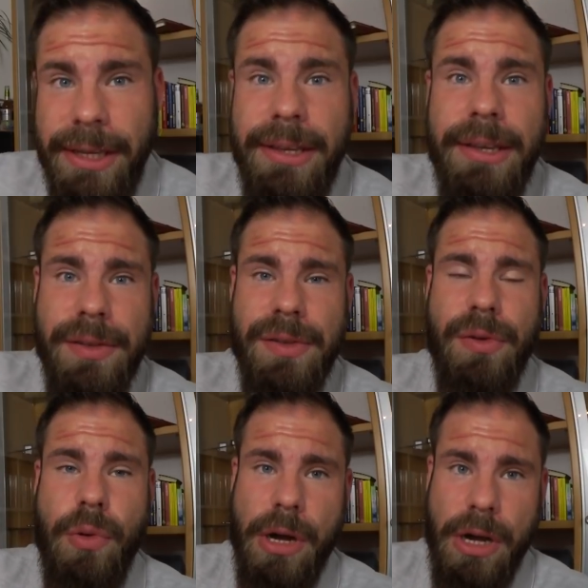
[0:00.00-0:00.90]
geringeren
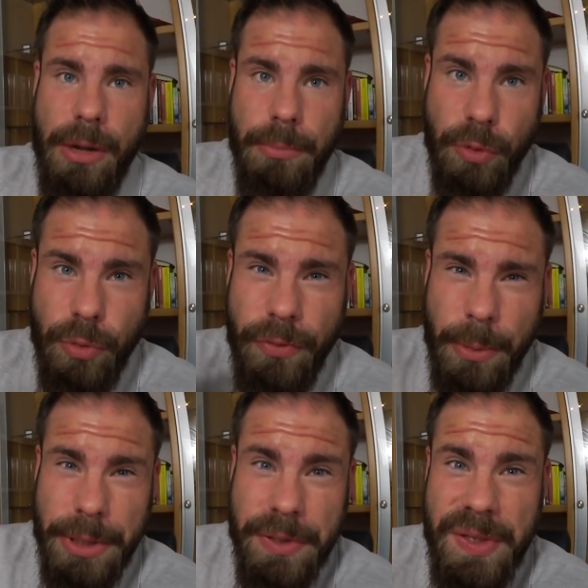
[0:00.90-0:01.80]
Score haben und du
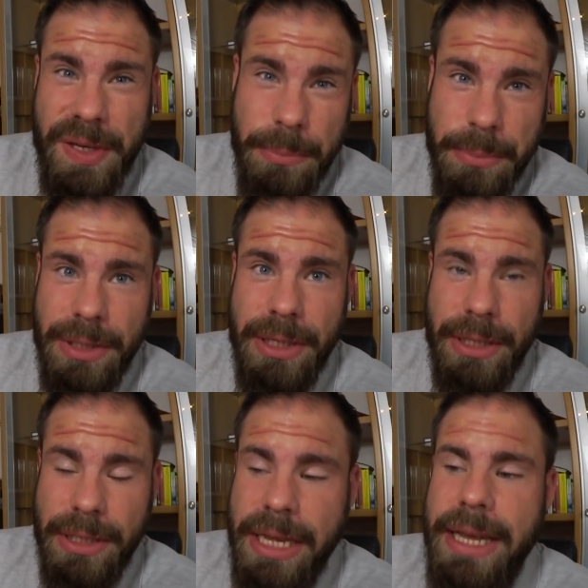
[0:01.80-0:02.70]
verbringst Zeit mit
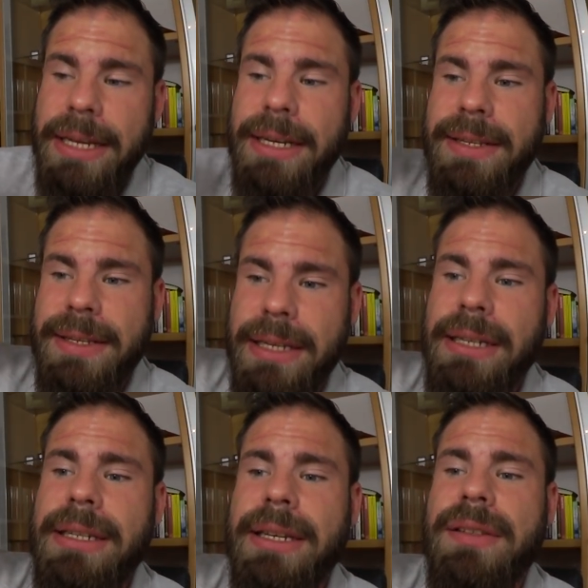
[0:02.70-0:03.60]
denen, dann
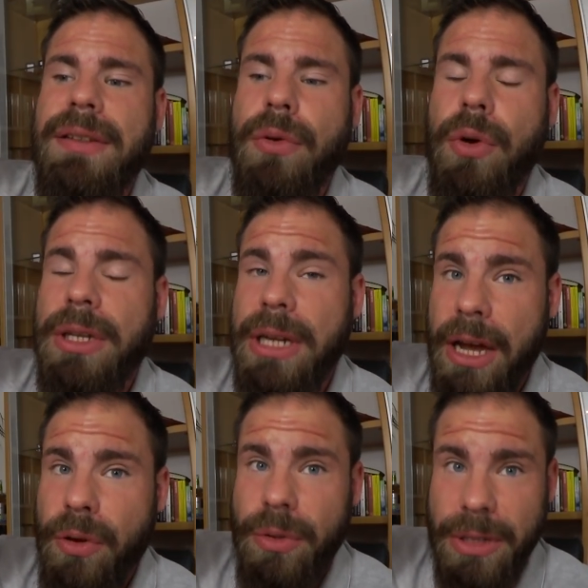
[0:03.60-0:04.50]
sinkt dein Score
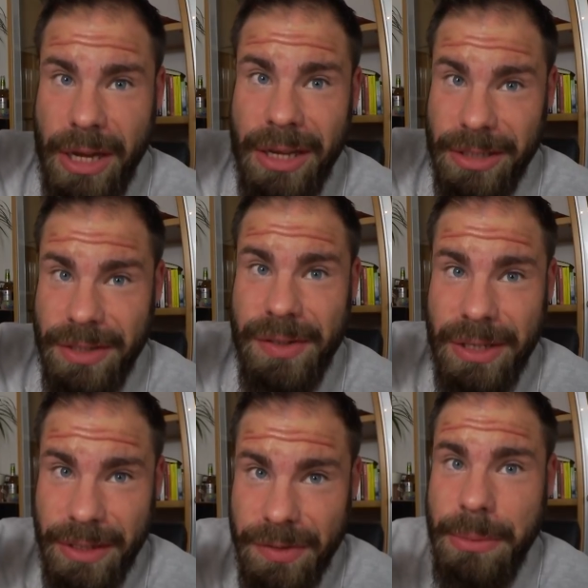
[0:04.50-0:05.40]
nach und nach ganz
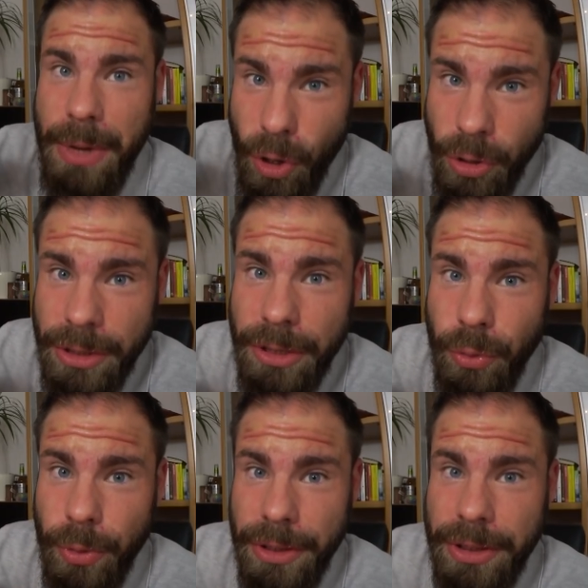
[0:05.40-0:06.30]
langsam auch
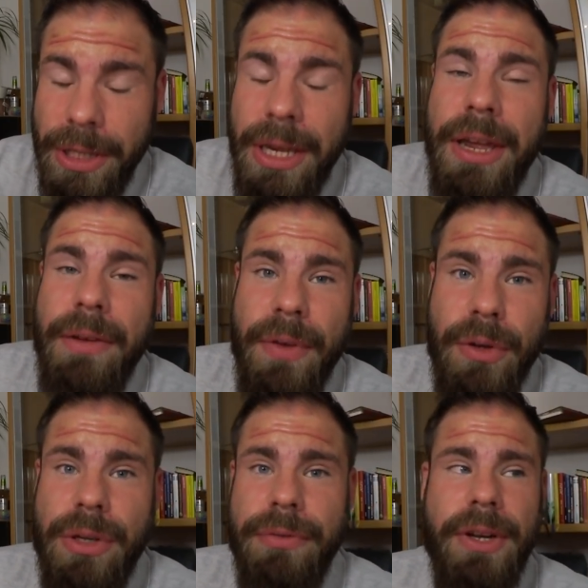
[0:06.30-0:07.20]
dadurch. Wenn
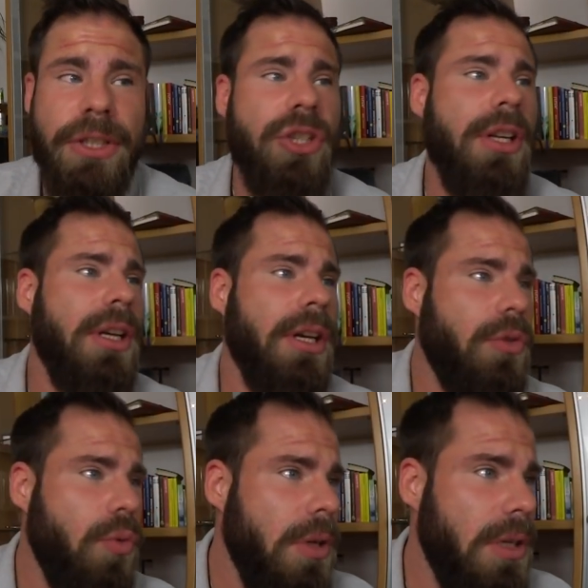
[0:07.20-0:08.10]
du die falsche
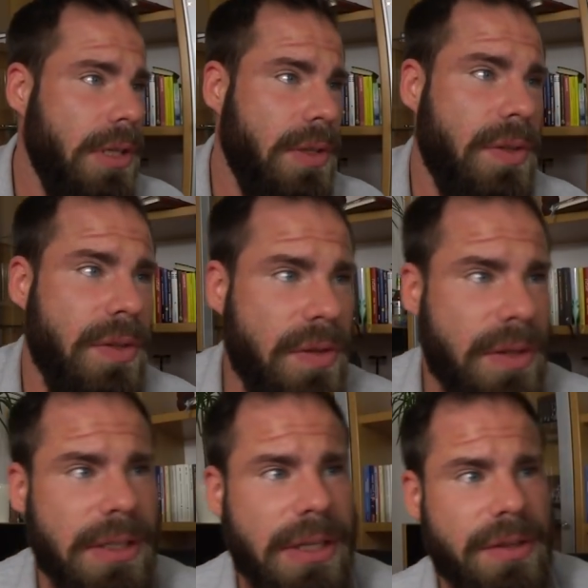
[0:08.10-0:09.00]
Literatur liest,
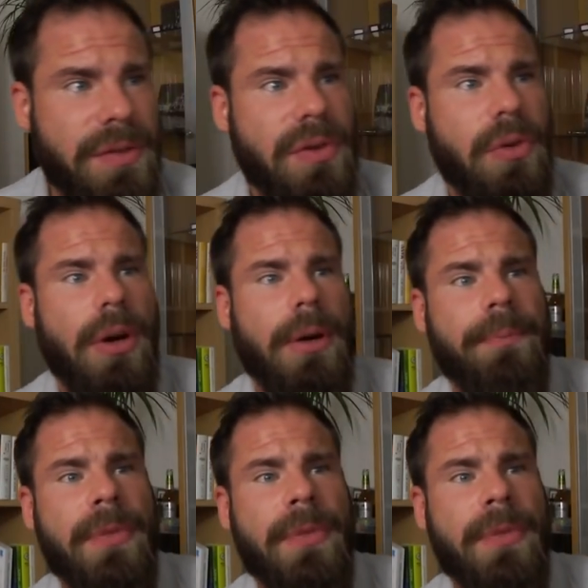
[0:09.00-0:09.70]
sinkt dein Score.